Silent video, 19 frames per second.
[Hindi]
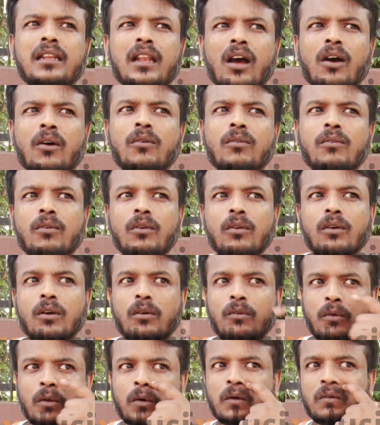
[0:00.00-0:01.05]
ना हो उन लोग
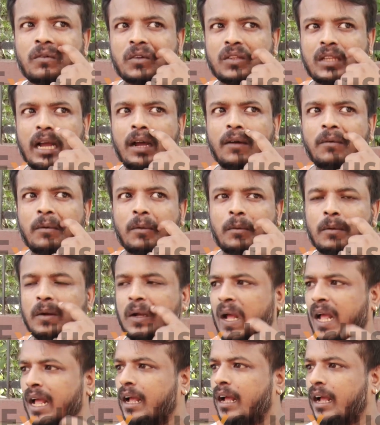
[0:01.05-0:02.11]
उन लोग को वो था वो
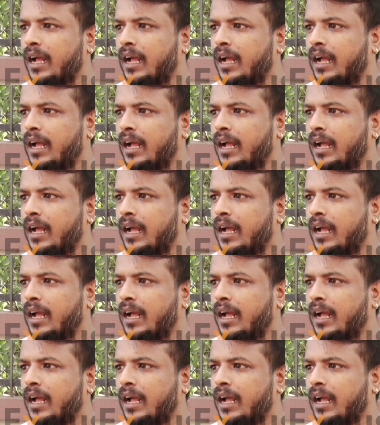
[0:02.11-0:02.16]
जाती